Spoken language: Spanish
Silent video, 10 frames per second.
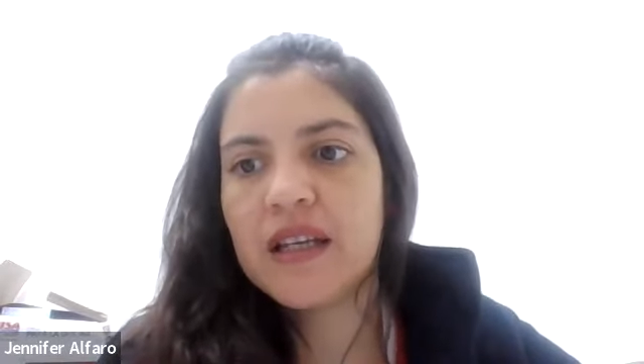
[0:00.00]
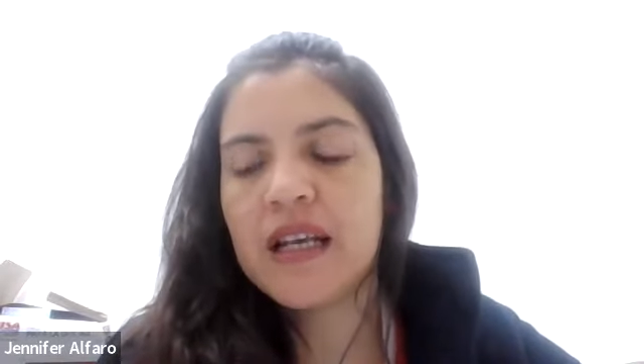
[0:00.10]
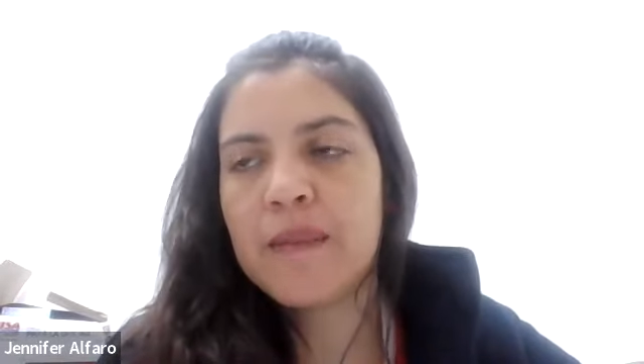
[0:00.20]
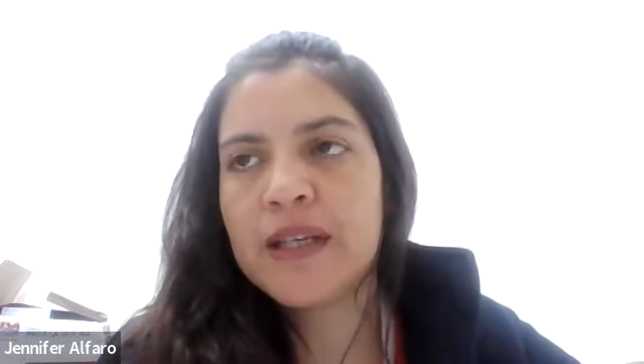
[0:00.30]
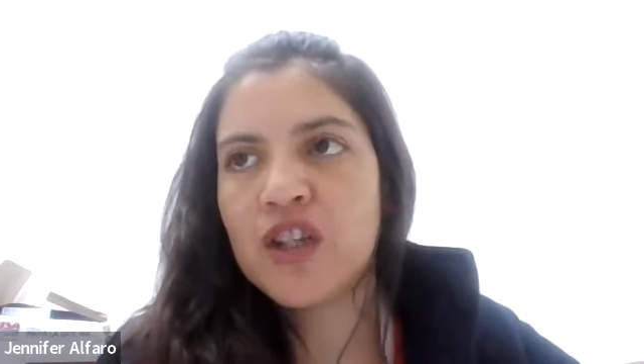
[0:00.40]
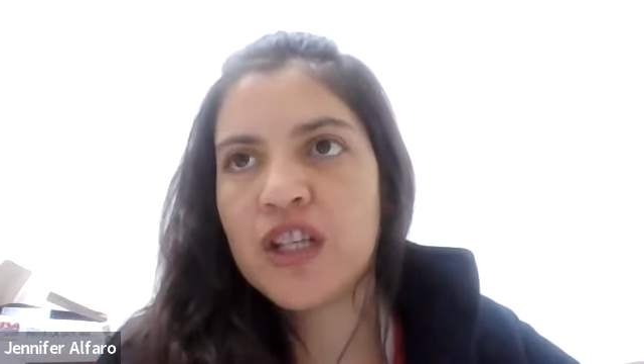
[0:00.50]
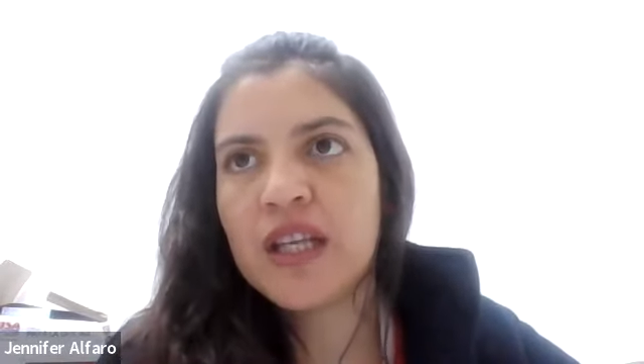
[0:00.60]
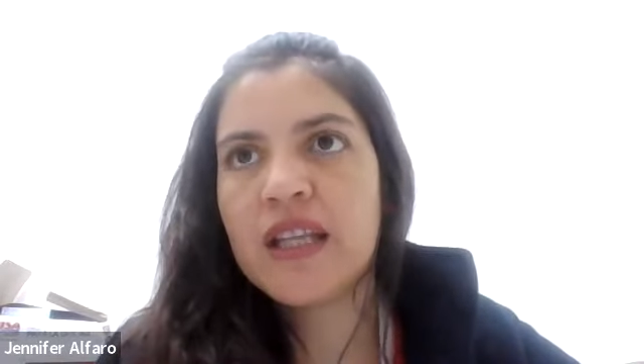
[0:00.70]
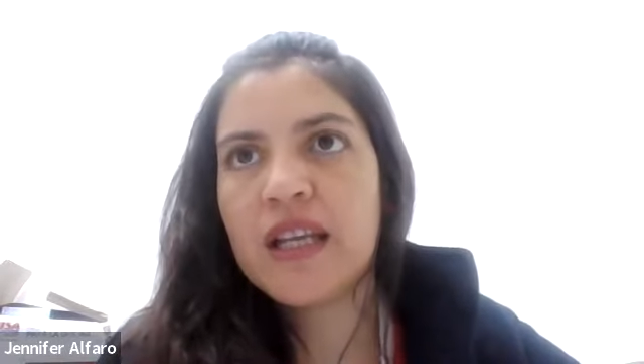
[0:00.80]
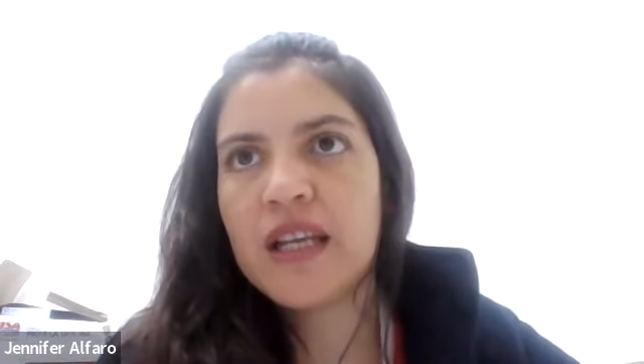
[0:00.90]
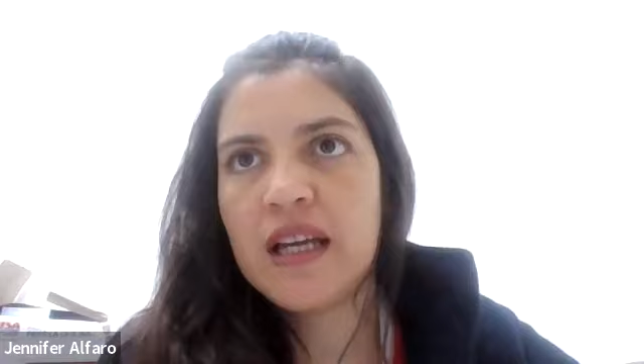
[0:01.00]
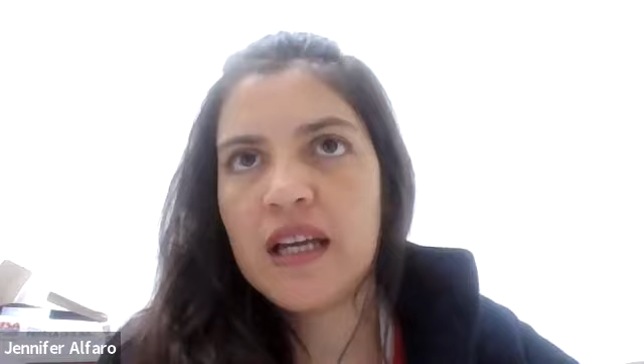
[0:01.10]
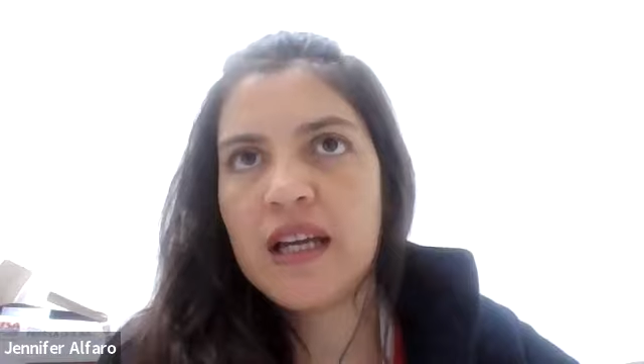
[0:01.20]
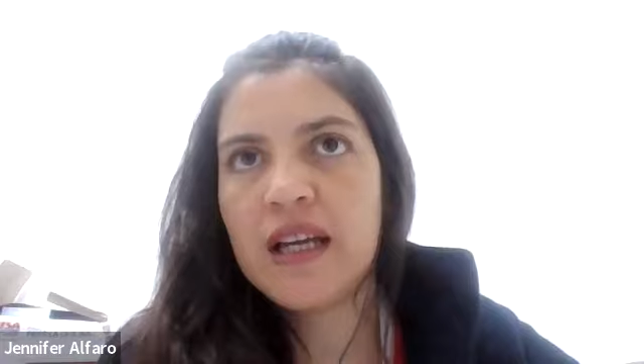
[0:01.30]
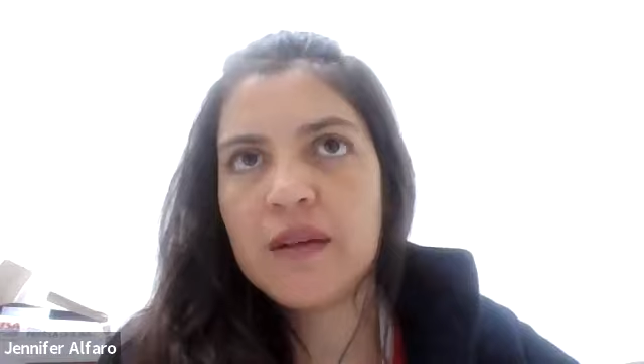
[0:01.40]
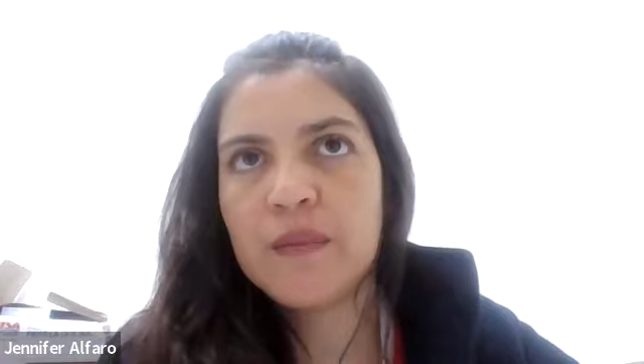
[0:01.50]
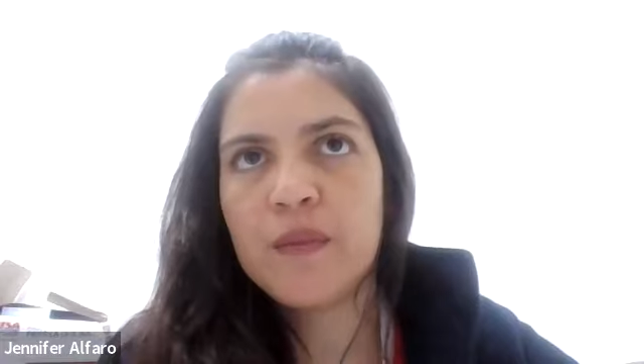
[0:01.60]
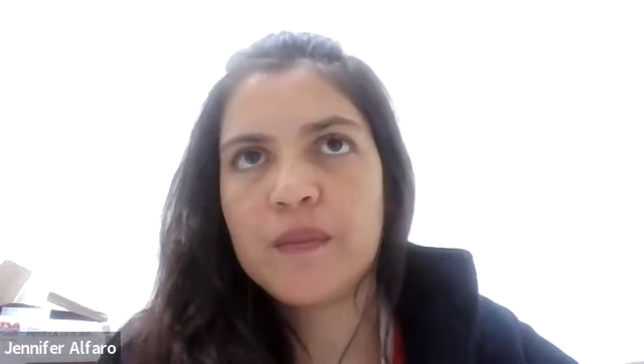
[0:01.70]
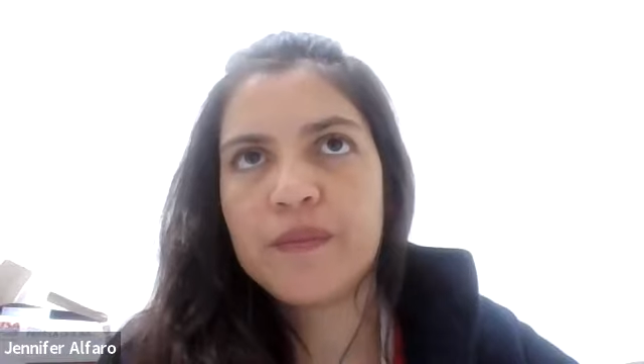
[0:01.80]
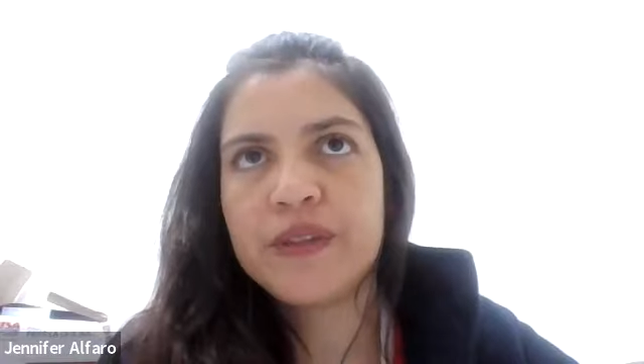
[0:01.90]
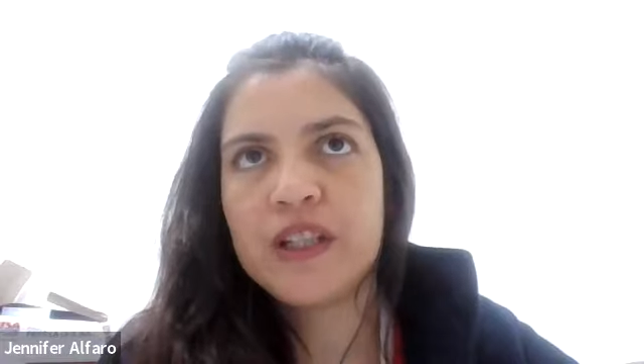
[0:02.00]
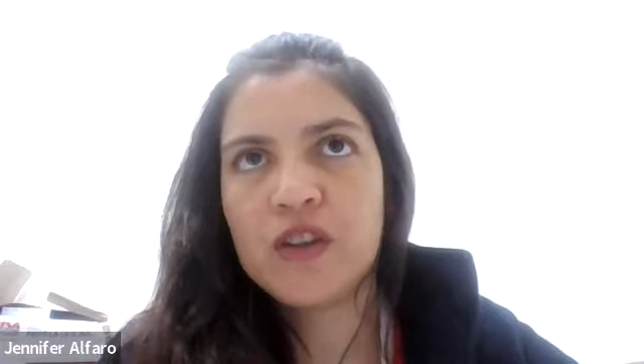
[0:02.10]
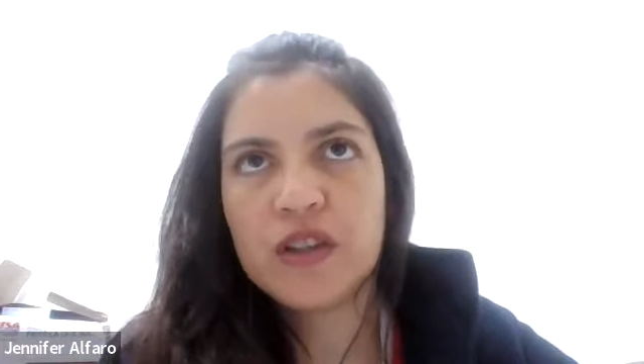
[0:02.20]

la mayoría de, la, de